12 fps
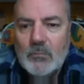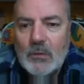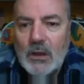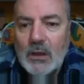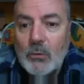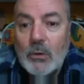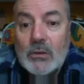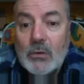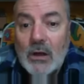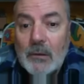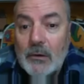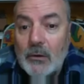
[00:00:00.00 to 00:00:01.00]
Y en cuanto
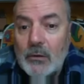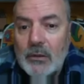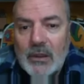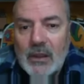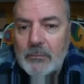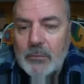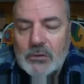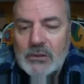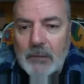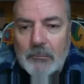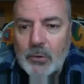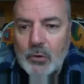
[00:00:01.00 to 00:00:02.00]
a la velocidad, pues
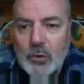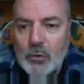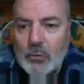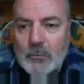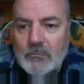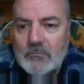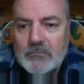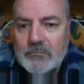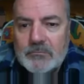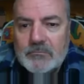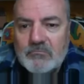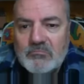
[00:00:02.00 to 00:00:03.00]
tampoco,
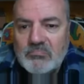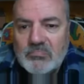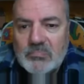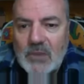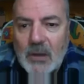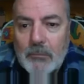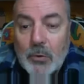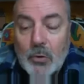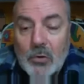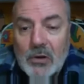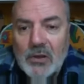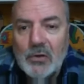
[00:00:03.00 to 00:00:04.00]

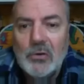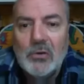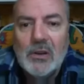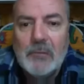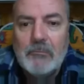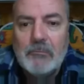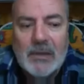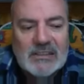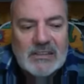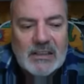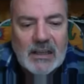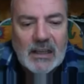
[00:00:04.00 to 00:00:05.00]
tampoco creo yo que
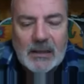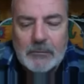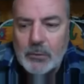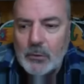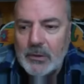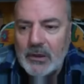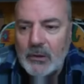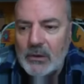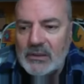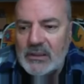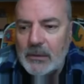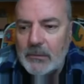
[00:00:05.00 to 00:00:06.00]
pase nada por verlo
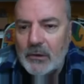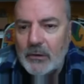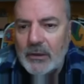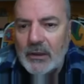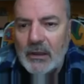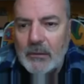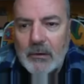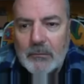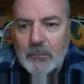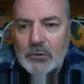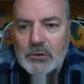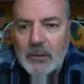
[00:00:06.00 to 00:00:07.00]
a esta velocidad.
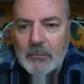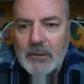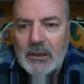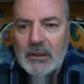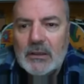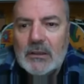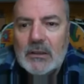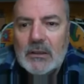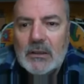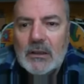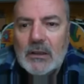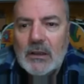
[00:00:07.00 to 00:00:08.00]
Vamos, a mí,
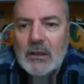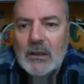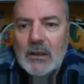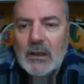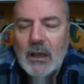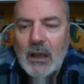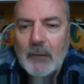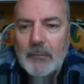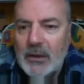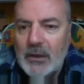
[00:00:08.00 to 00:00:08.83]
a mí